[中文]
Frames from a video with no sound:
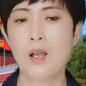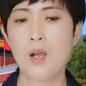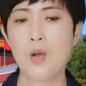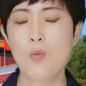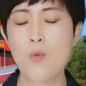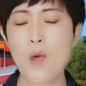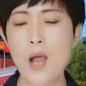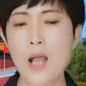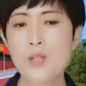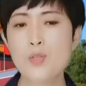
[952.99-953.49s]

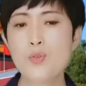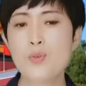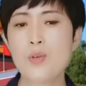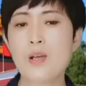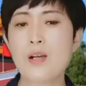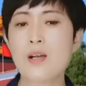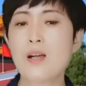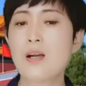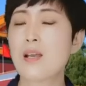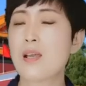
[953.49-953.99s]
完
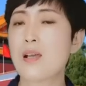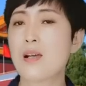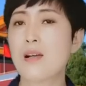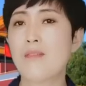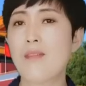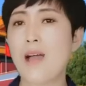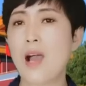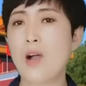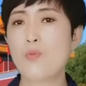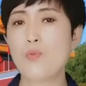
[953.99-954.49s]
全合理
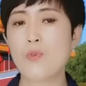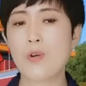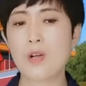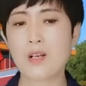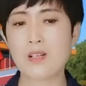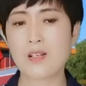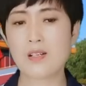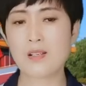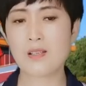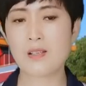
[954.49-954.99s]
合法，无
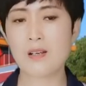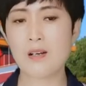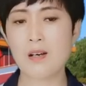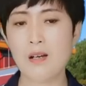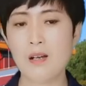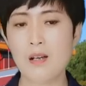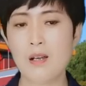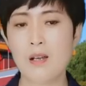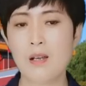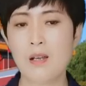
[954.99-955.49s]
可指责。
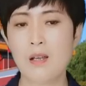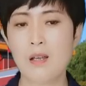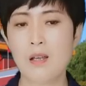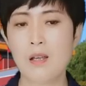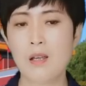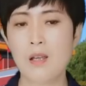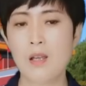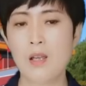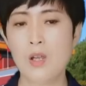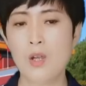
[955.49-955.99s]

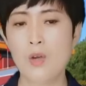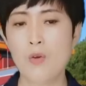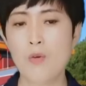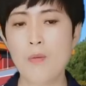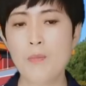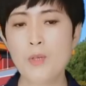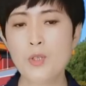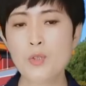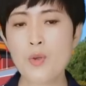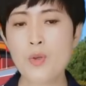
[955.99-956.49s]

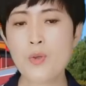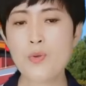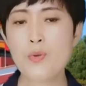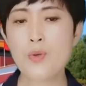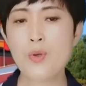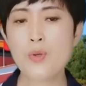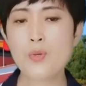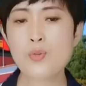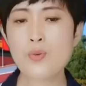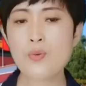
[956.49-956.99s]
我们对
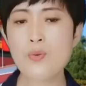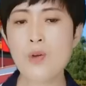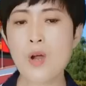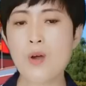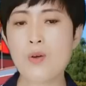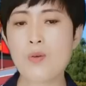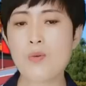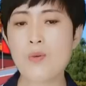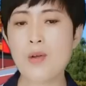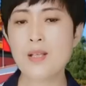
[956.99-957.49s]
于中
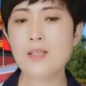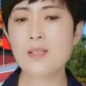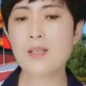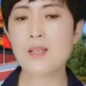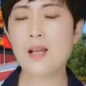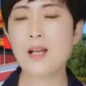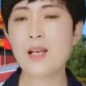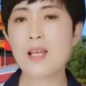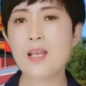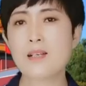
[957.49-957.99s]
澳关系
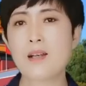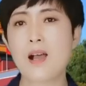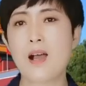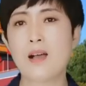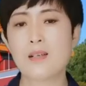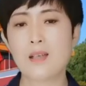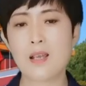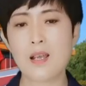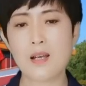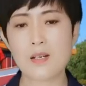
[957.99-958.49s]
的立
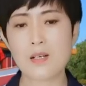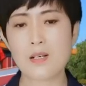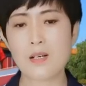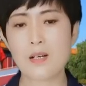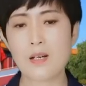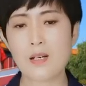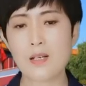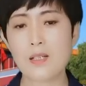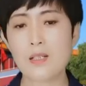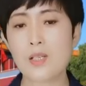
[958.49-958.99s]
场也
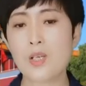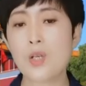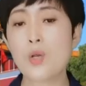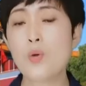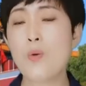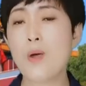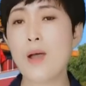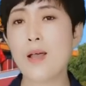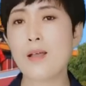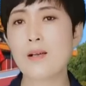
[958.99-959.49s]
是一
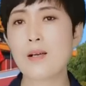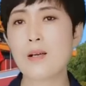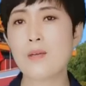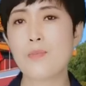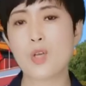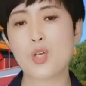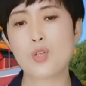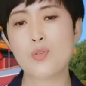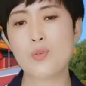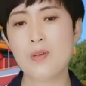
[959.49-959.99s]
贯和
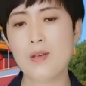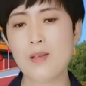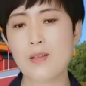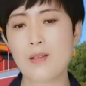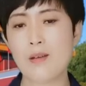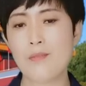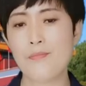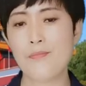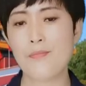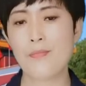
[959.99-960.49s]
明确
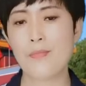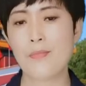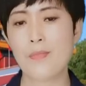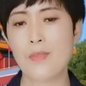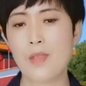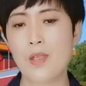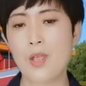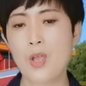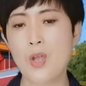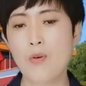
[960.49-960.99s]
的。
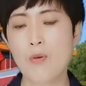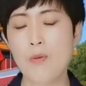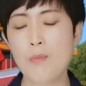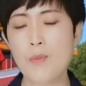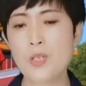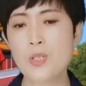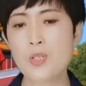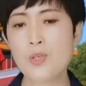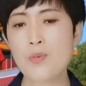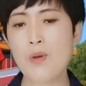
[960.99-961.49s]
我
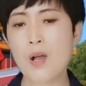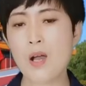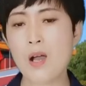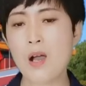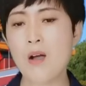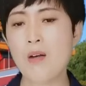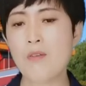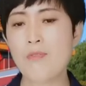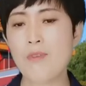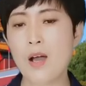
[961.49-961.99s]
们希望
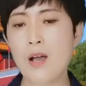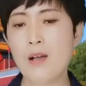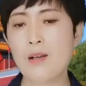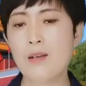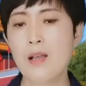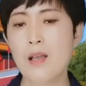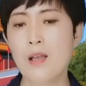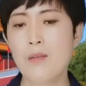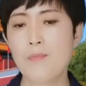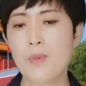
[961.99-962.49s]
澳
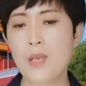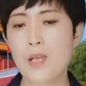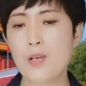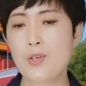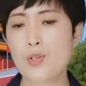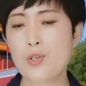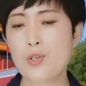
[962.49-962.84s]
方秉